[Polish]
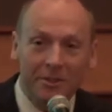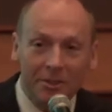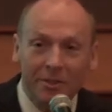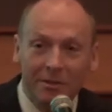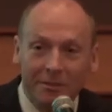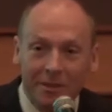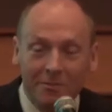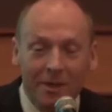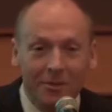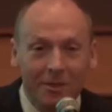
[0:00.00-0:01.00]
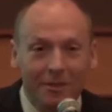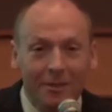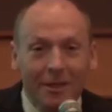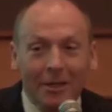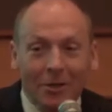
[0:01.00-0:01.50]
Zaczynam w takim razie
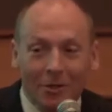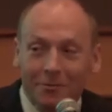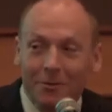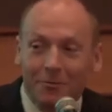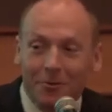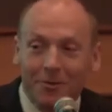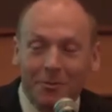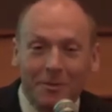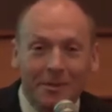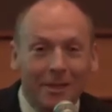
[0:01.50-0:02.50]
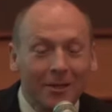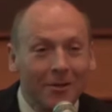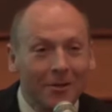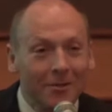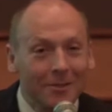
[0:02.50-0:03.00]
od wątku
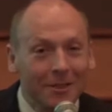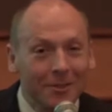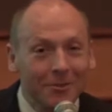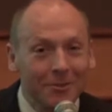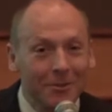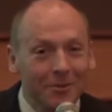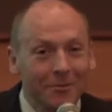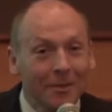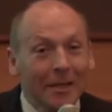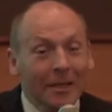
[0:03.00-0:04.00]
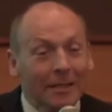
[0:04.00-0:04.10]
osobistego, od tego, co się